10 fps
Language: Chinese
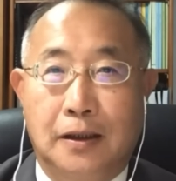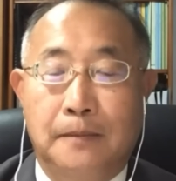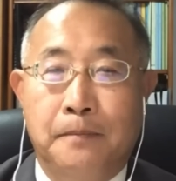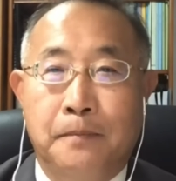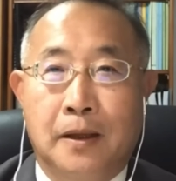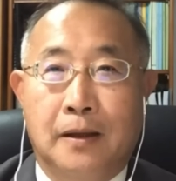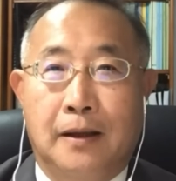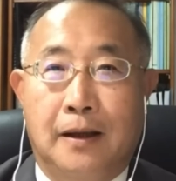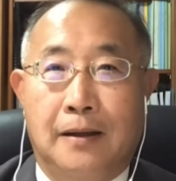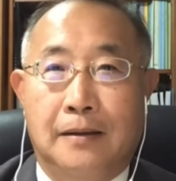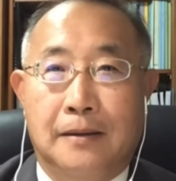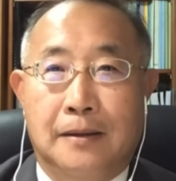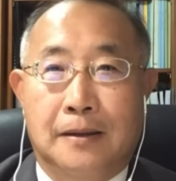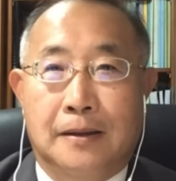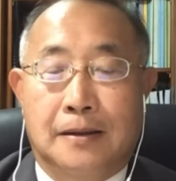嗯，那
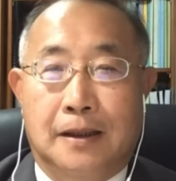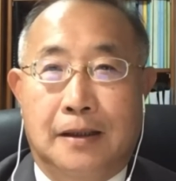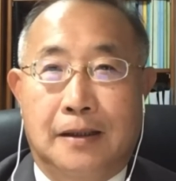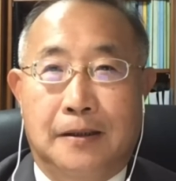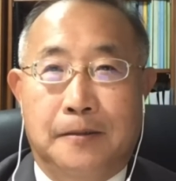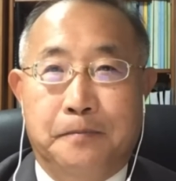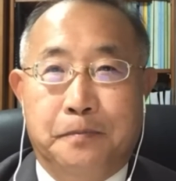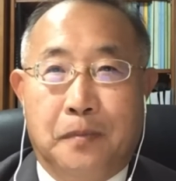这个